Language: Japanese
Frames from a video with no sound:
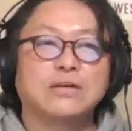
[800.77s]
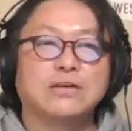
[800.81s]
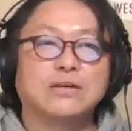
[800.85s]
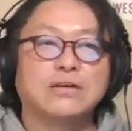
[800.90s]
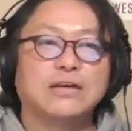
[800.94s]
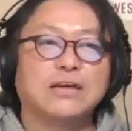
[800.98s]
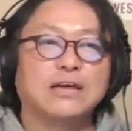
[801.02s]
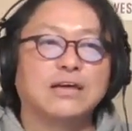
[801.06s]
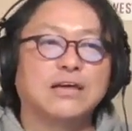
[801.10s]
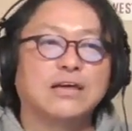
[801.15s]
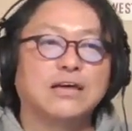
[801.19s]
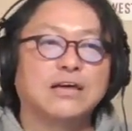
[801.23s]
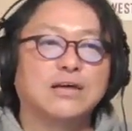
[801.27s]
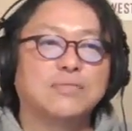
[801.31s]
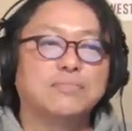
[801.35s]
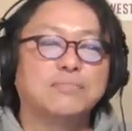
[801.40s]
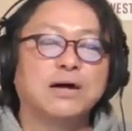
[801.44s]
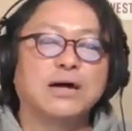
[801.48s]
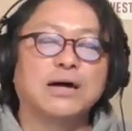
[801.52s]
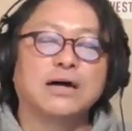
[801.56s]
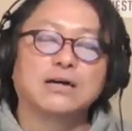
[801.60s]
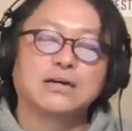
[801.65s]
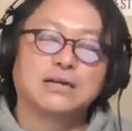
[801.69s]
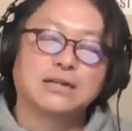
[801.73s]
えー、
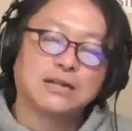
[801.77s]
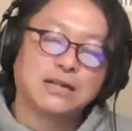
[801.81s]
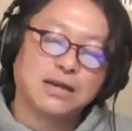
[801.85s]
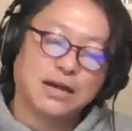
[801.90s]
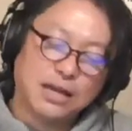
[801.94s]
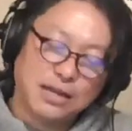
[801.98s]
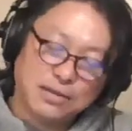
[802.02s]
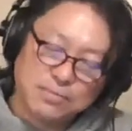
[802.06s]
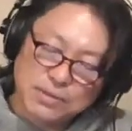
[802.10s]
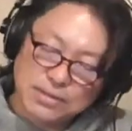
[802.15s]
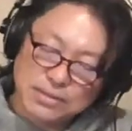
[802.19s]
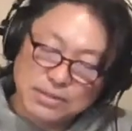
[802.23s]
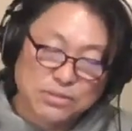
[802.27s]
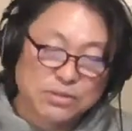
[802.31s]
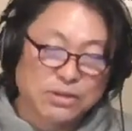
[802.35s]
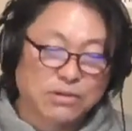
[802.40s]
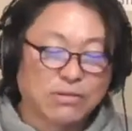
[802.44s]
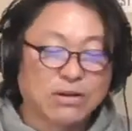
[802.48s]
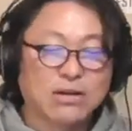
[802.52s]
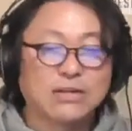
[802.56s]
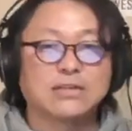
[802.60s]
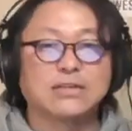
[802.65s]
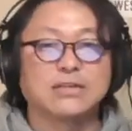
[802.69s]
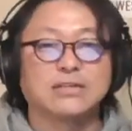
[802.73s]
まあライバルかどう
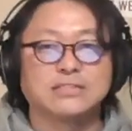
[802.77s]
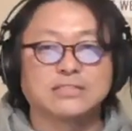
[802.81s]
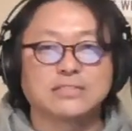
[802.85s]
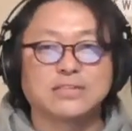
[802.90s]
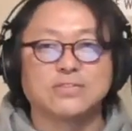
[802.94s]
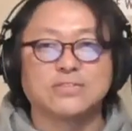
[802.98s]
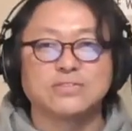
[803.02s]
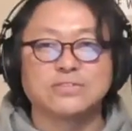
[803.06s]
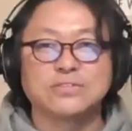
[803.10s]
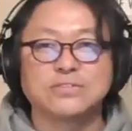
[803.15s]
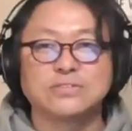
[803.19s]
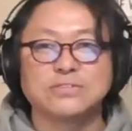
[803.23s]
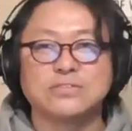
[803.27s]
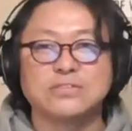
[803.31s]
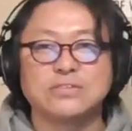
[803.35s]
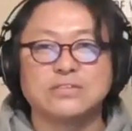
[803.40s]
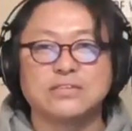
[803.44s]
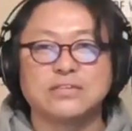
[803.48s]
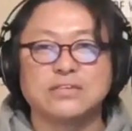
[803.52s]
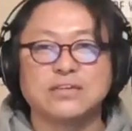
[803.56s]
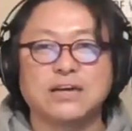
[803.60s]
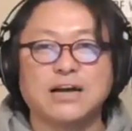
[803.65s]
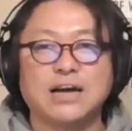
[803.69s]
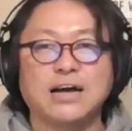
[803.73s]
か分かんないんですけど
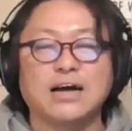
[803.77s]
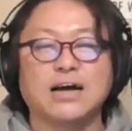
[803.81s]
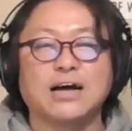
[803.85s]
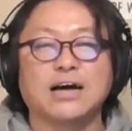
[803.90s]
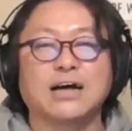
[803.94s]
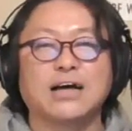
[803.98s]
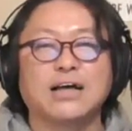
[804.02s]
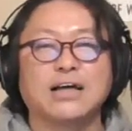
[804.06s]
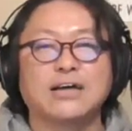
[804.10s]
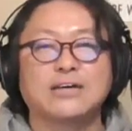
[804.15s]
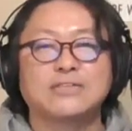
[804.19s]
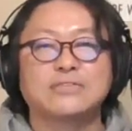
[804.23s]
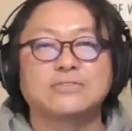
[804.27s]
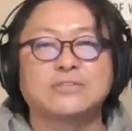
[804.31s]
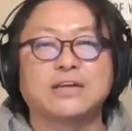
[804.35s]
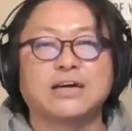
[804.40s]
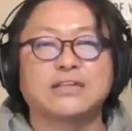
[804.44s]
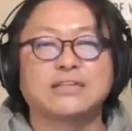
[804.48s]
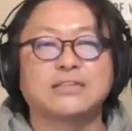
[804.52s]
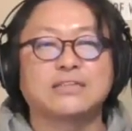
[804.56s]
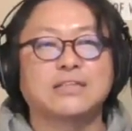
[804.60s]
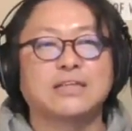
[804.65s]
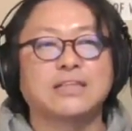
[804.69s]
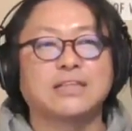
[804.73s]
ジュリーが
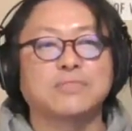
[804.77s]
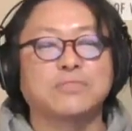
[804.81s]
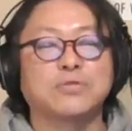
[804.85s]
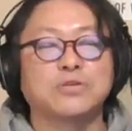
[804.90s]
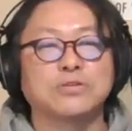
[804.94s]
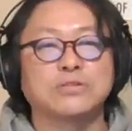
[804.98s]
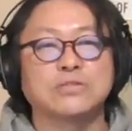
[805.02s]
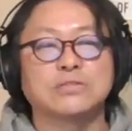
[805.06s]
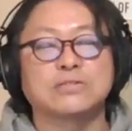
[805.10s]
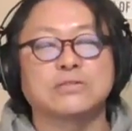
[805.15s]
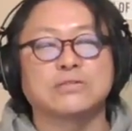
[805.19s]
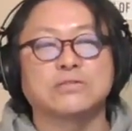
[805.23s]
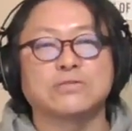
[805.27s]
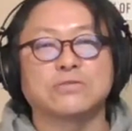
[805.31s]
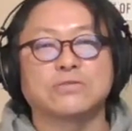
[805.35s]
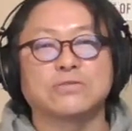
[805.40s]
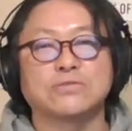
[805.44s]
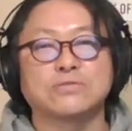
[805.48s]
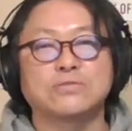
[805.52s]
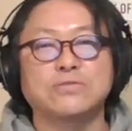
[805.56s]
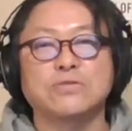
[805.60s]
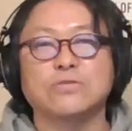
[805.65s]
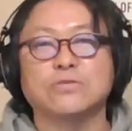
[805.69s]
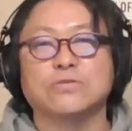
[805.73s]
歌ってても良さそうな
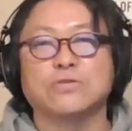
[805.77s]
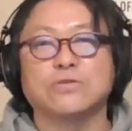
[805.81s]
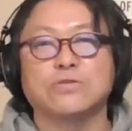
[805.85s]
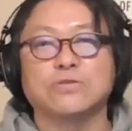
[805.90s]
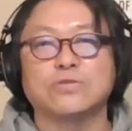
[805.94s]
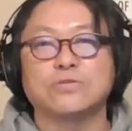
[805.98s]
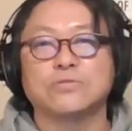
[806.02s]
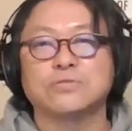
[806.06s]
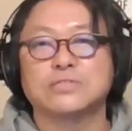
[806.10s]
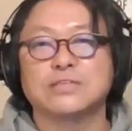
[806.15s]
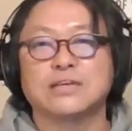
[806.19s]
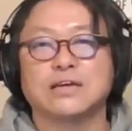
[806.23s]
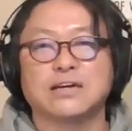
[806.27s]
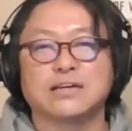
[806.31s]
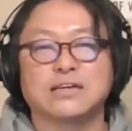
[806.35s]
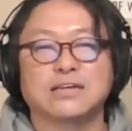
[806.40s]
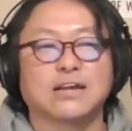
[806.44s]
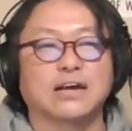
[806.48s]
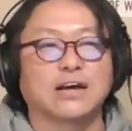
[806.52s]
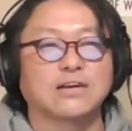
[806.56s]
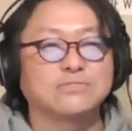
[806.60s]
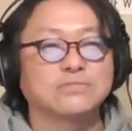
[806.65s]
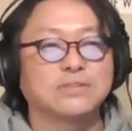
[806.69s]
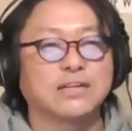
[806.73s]
曲をこう布施
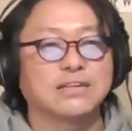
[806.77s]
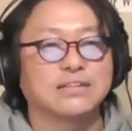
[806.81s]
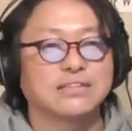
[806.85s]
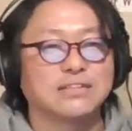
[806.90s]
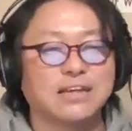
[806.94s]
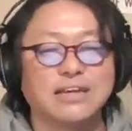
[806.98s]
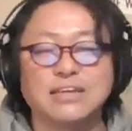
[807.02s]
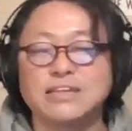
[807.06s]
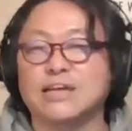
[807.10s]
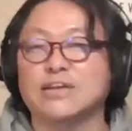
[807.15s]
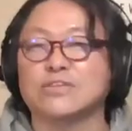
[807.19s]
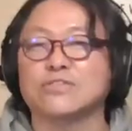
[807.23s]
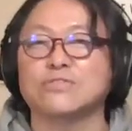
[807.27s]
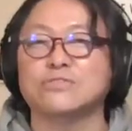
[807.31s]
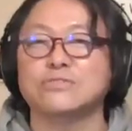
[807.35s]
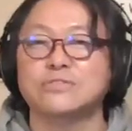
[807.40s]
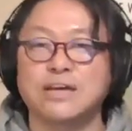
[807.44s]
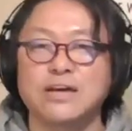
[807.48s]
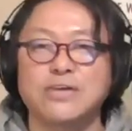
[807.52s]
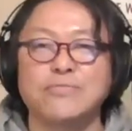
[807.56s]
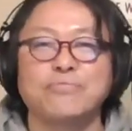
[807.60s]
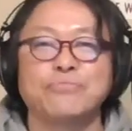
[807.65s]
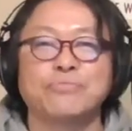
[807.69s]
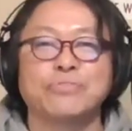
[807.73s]
明が歌っていたという
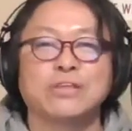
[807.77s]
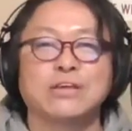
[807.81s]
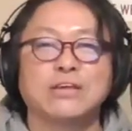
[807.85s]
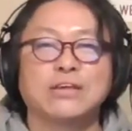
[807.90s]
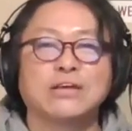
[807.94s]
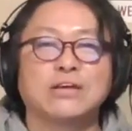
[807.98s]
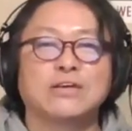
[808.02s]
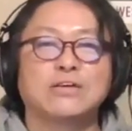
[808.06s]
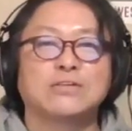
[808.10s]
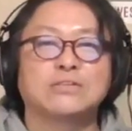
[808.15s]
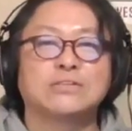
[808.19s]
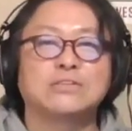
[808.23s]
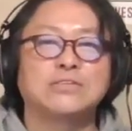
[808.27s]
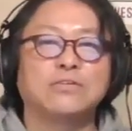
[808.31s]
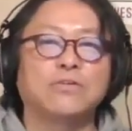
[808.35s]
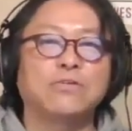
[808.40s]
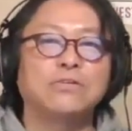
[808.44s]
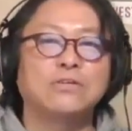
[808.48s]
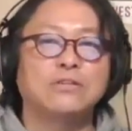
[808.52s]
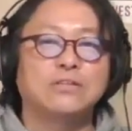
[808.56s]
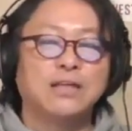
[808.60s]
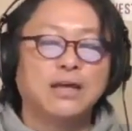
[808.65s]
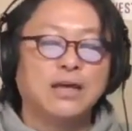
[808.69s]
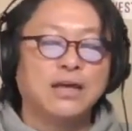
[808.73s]
ねに
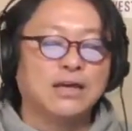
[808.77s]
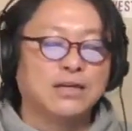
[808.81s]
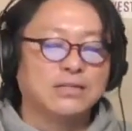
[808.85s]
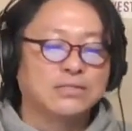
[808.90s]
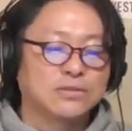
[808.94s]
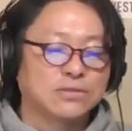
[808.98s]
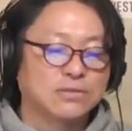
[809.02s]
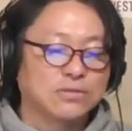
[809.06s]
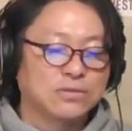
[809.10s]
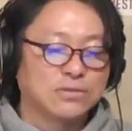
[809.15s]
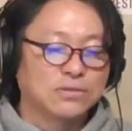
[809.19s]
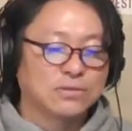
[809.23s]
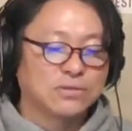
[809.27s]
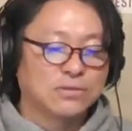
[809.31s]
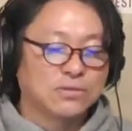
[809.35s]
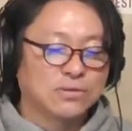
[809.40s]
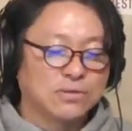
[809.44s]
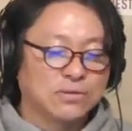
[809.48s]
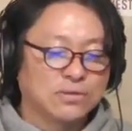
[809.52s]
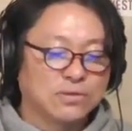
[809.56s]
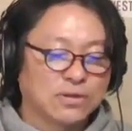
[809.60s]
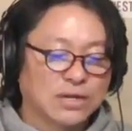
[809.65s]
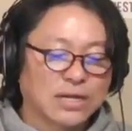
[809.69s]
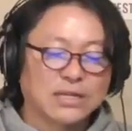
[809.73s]
おいてそ
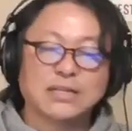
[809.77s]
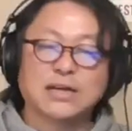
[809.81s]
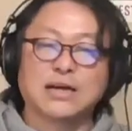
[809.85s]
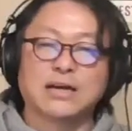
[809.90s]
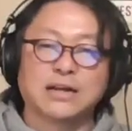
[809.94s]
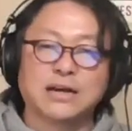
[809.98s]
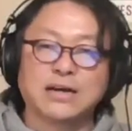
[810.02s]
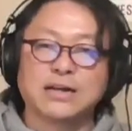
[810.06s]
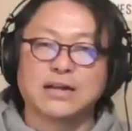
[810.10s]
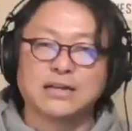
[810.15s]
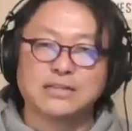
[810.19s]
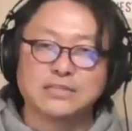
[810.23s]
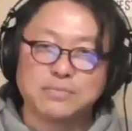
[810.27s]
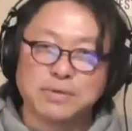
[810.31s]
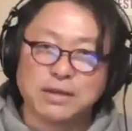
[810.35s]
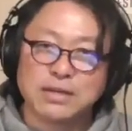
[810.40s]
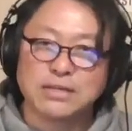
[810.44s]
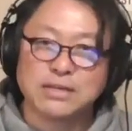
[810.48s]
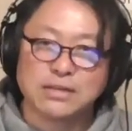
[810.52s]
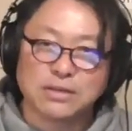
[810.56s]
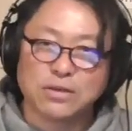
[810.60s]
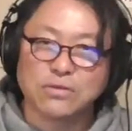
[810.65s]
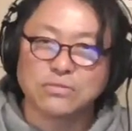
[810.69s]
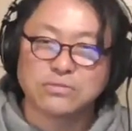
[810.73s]
の語られるべ
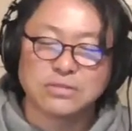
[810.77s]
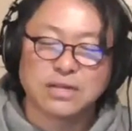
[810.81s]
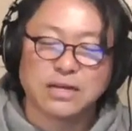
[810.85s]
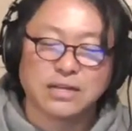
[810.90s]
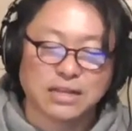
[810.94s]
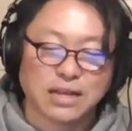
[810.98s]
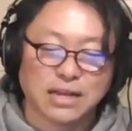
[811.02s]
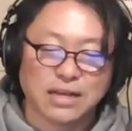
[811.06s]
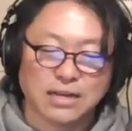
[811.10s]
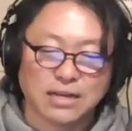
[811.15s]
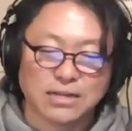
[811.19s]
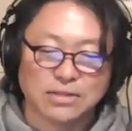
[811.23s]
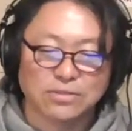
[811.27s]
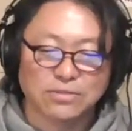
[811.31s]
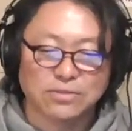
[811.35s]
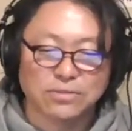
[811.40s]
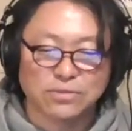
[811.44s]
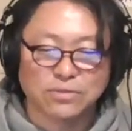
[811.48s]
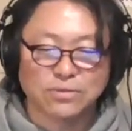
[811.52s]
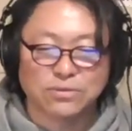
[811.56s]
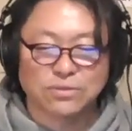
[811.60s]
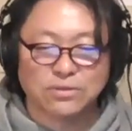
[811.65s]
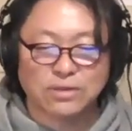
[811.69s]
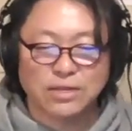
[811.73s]
き曲ではないかと
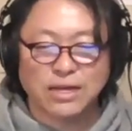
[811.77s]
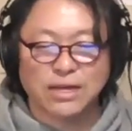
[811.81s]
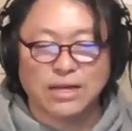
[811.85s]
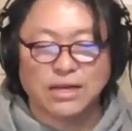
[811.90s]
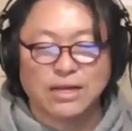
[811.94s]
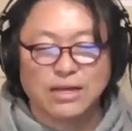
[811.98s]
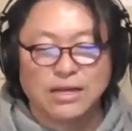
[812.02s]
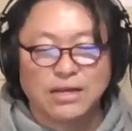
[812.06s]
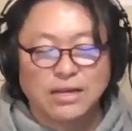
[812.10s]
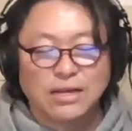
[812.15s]
いうことで